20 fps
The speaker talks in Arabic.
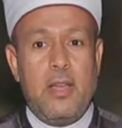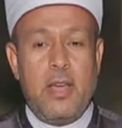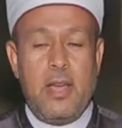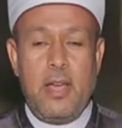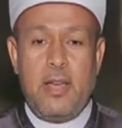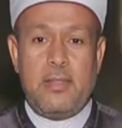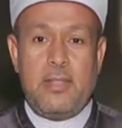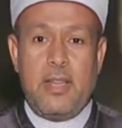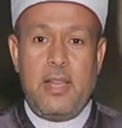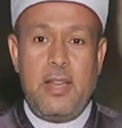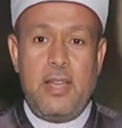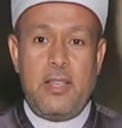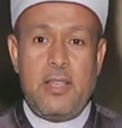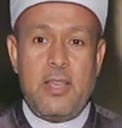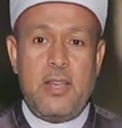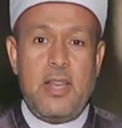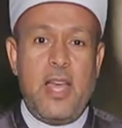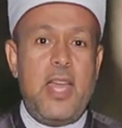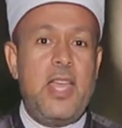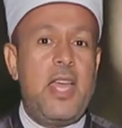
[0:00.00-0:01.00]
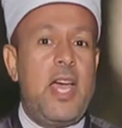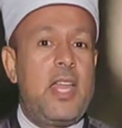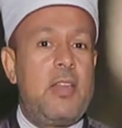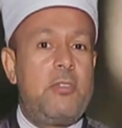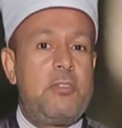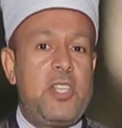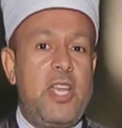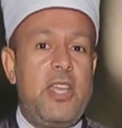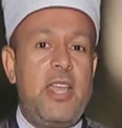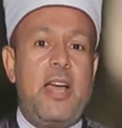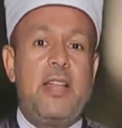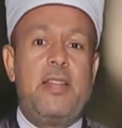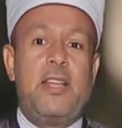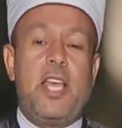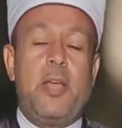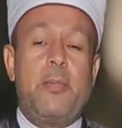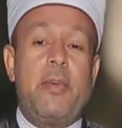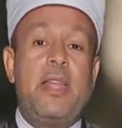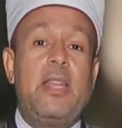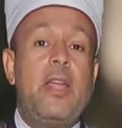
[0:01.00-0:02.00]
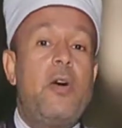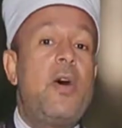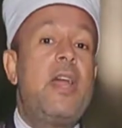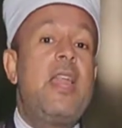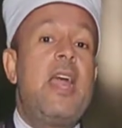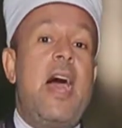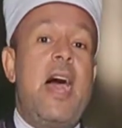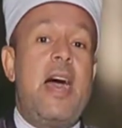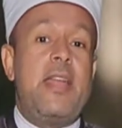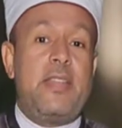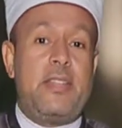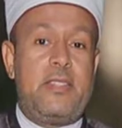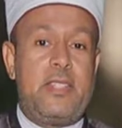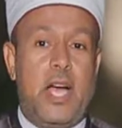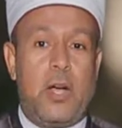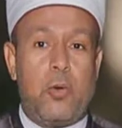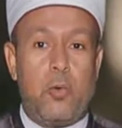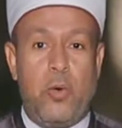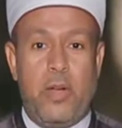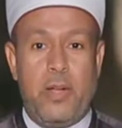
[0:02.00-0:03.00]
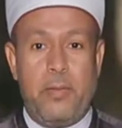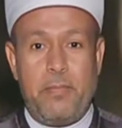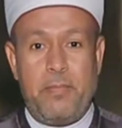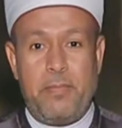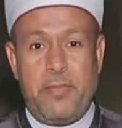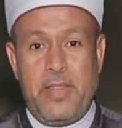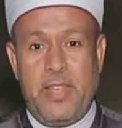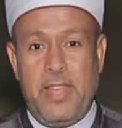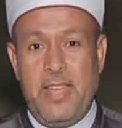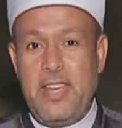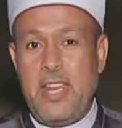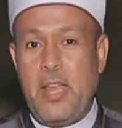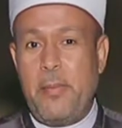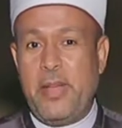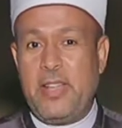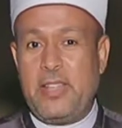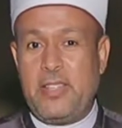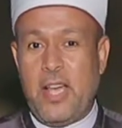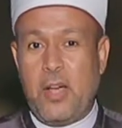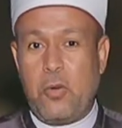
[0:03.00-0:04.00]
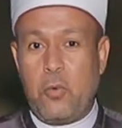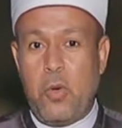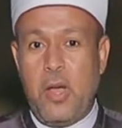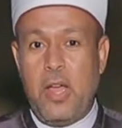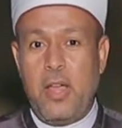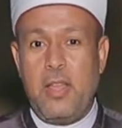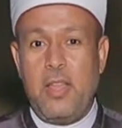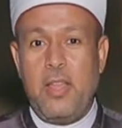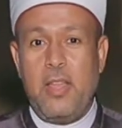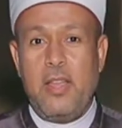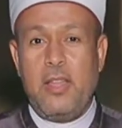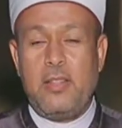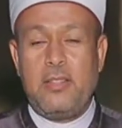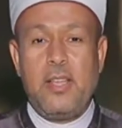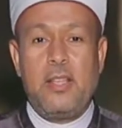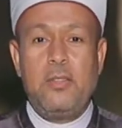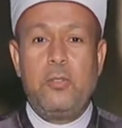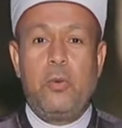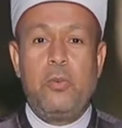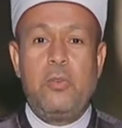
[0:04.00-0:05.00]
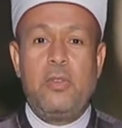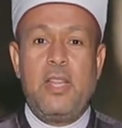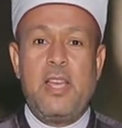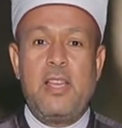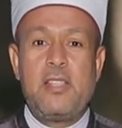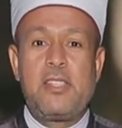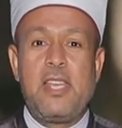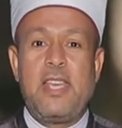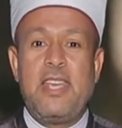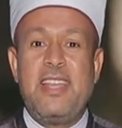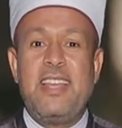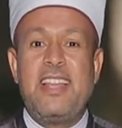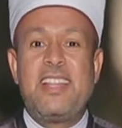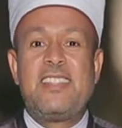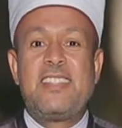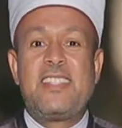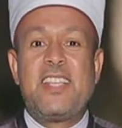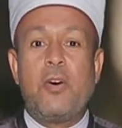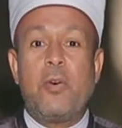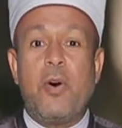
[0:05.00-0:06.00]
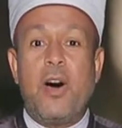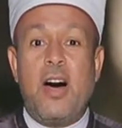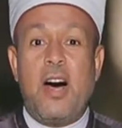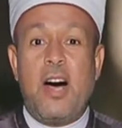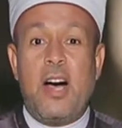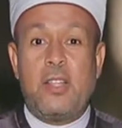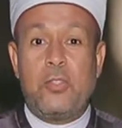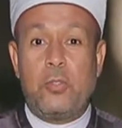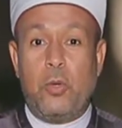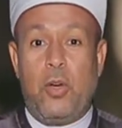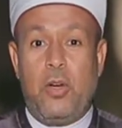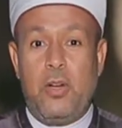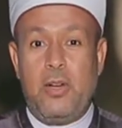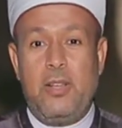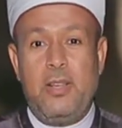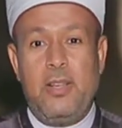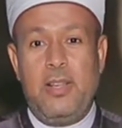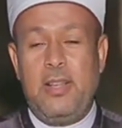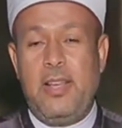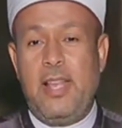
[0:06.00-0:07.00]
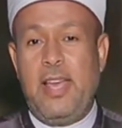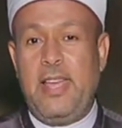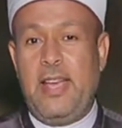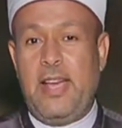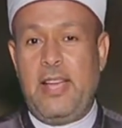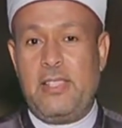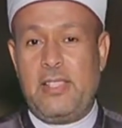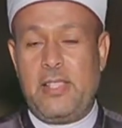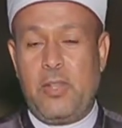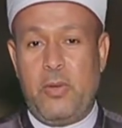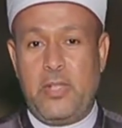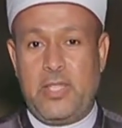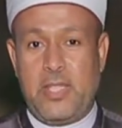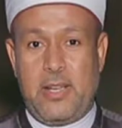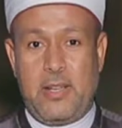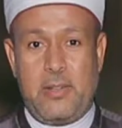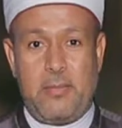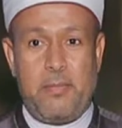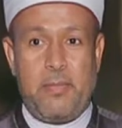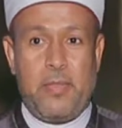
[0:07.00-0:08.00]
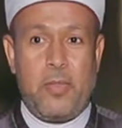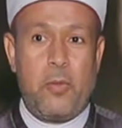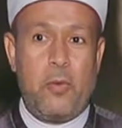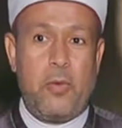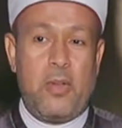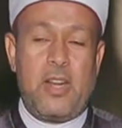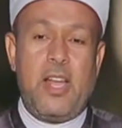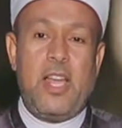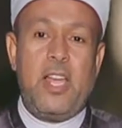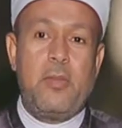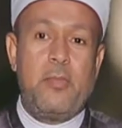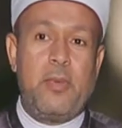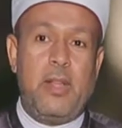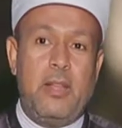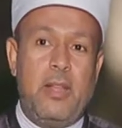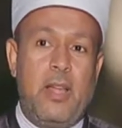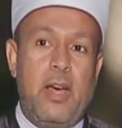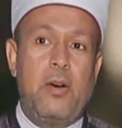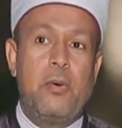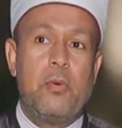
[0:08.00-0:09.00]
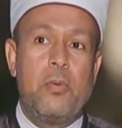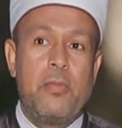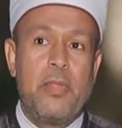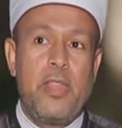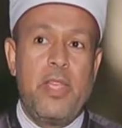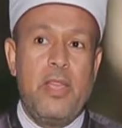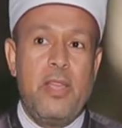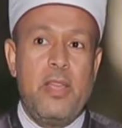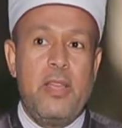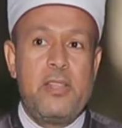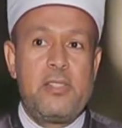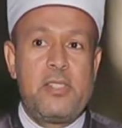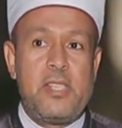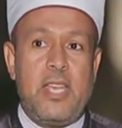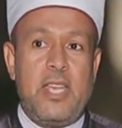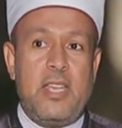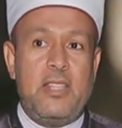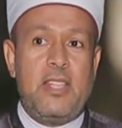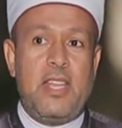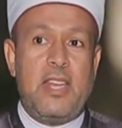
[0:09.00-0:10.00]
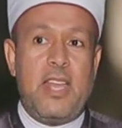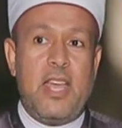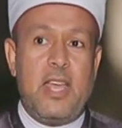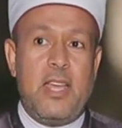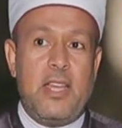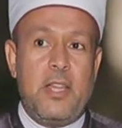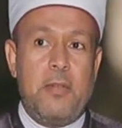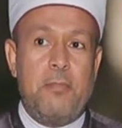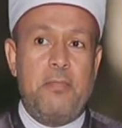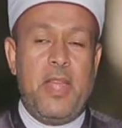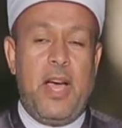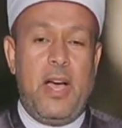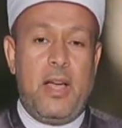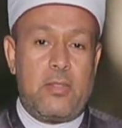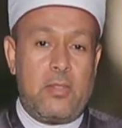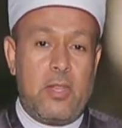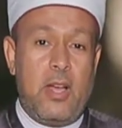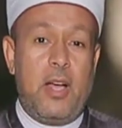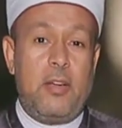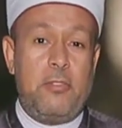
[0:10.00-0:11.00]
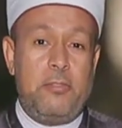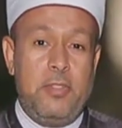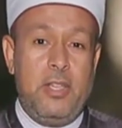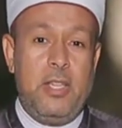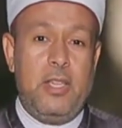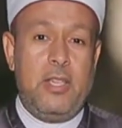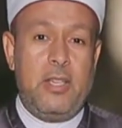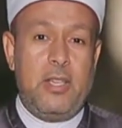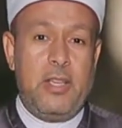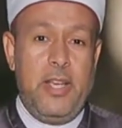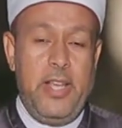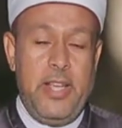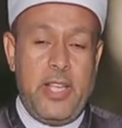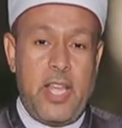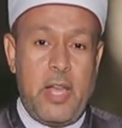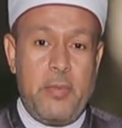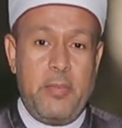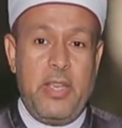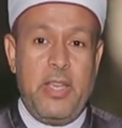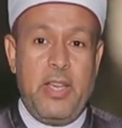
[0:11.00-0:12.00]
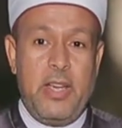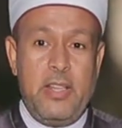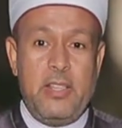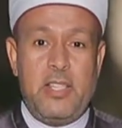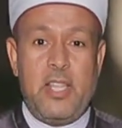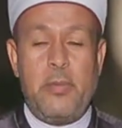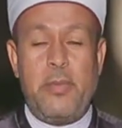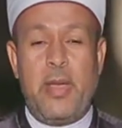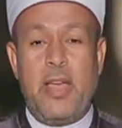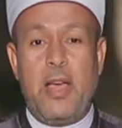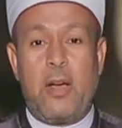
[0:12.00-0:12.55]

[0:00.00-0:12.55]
هذا لا يعرف شيء عن العبادة ولا عن التقوى إنما التقوى تدعو الناس إلى التواضع لله عز وجل ورحم الله سيدنا ابن عطاء في حكمه عندما